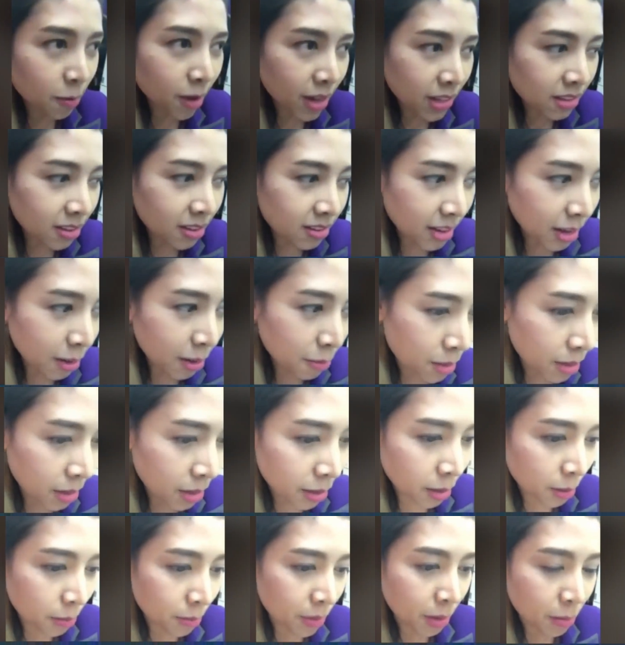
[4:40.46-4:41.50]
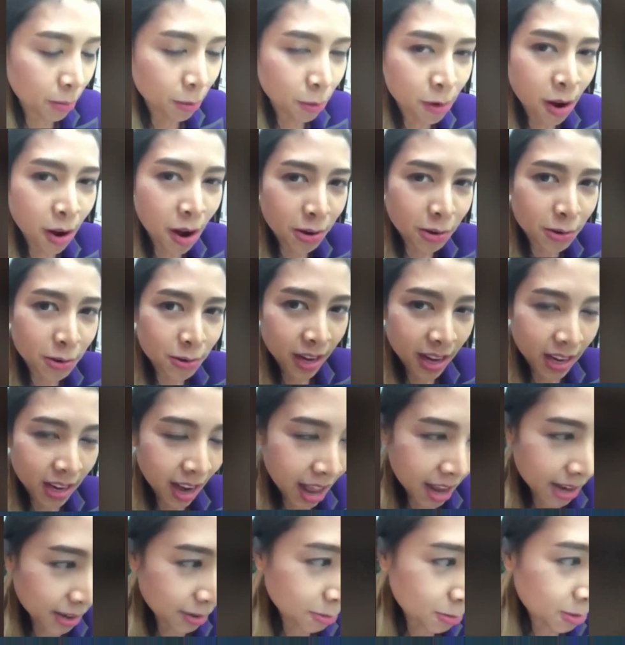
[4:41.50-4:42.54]
ปางปิดเงียบ
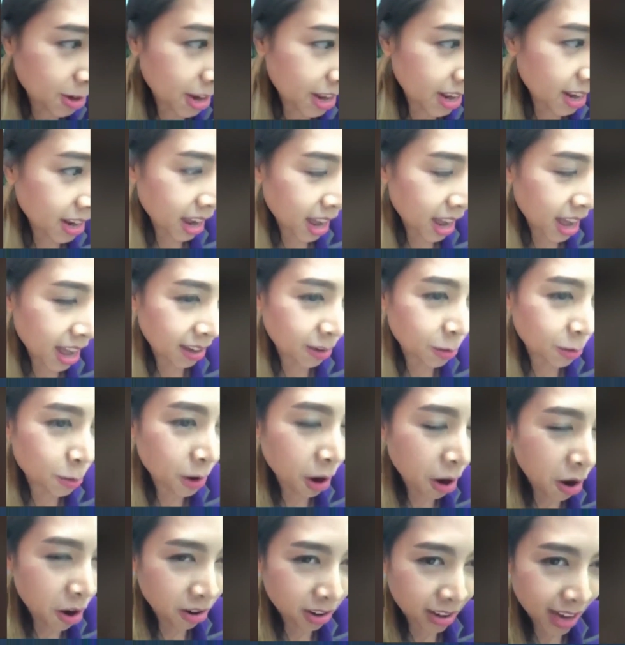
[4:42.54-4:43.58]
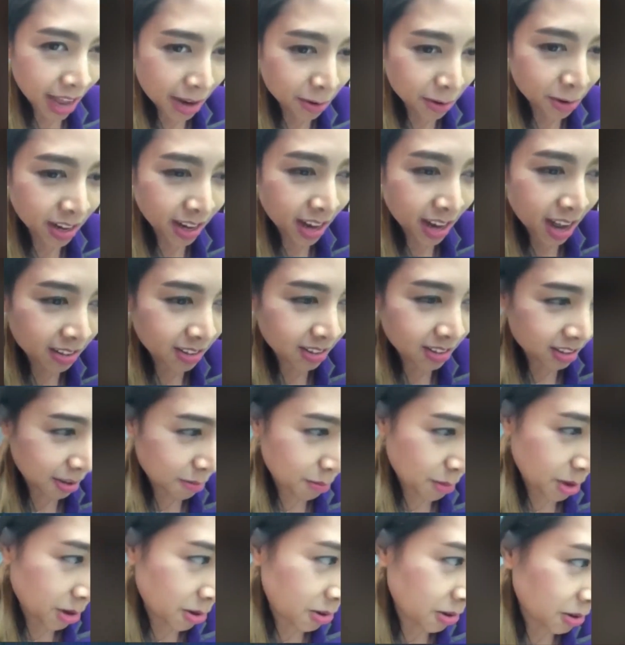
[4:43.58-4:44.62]
ครับมีเพียงสุนัขที่เลี้ยงไว้
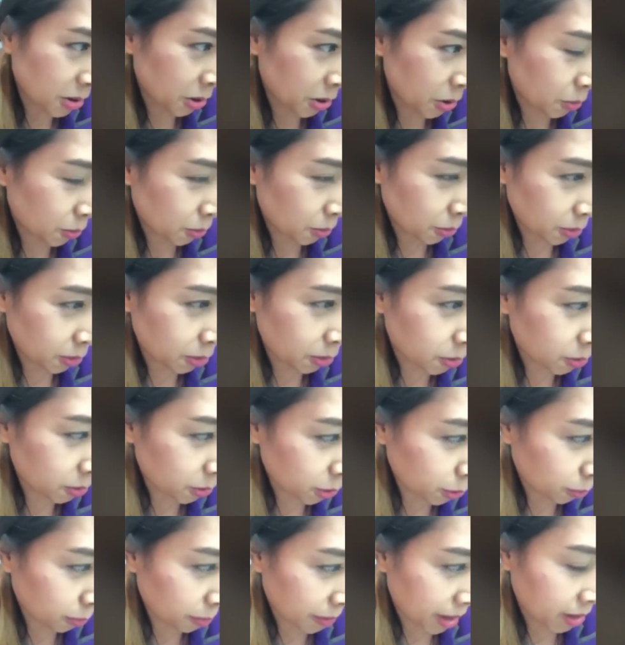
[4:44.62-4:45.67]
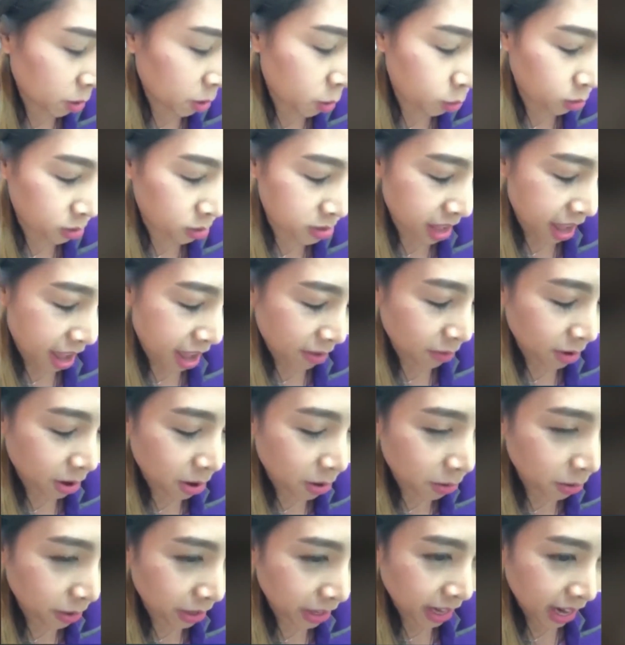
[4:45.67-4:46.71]
เฝ้าบ้านเท่านั้นนายภูลสวัสดิ์
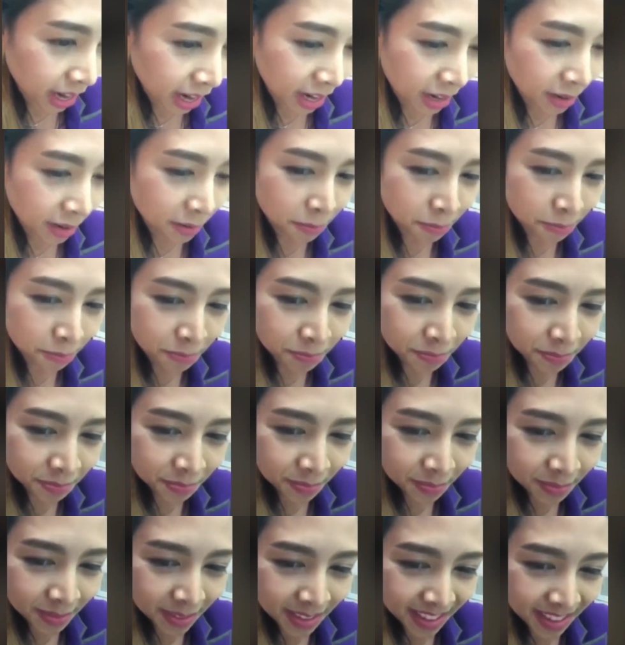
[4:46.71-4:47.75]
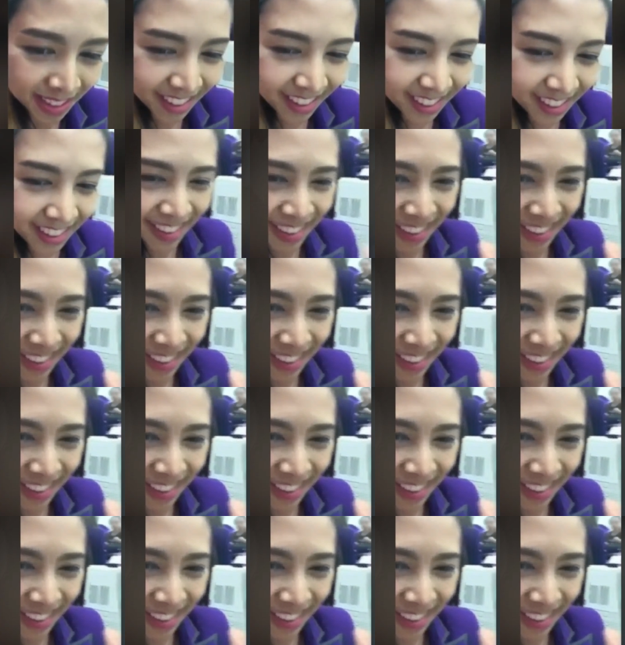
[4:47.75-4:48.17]
นะฮะหรือว่านายโยเนี่ยทา